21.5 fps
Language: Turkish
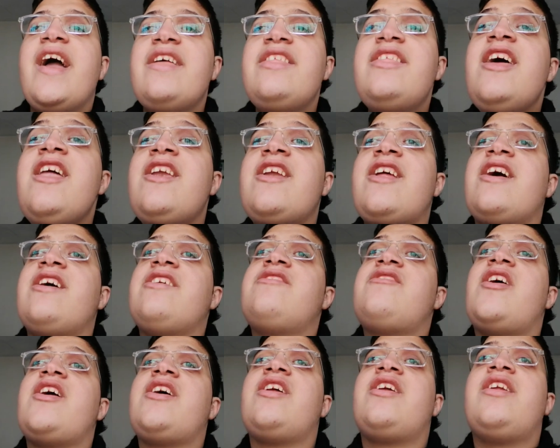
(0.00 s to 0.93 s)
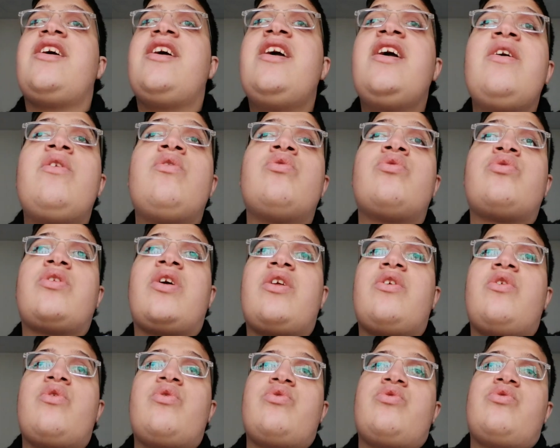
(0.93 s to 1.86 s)
Edirne şehrini
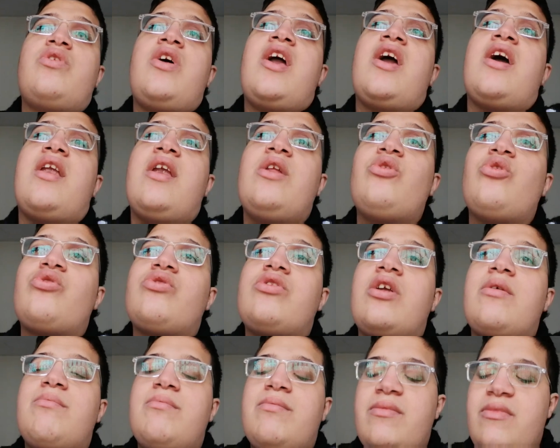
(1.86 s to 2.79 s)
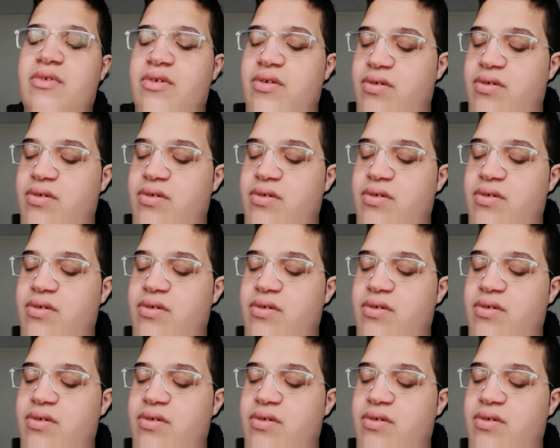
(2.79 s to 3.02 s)
kurtarıyoruz değerli dostlarım.